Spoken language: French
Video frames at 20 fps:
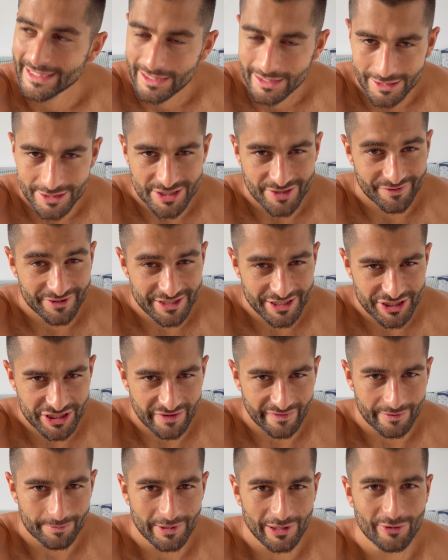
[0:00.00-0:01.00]
J'avais dit que je
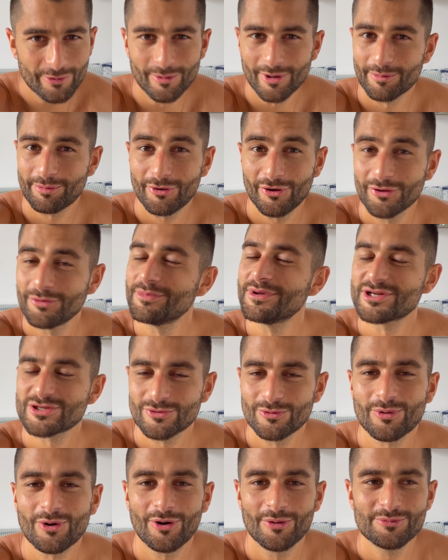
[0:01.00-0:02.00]
savais pas comment le prendre, mais je
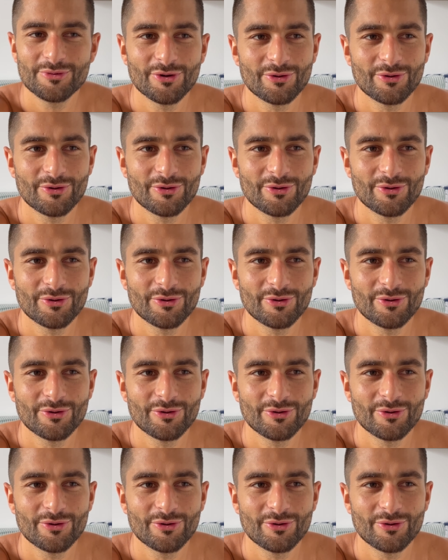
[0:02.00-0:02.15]
comprends mieux.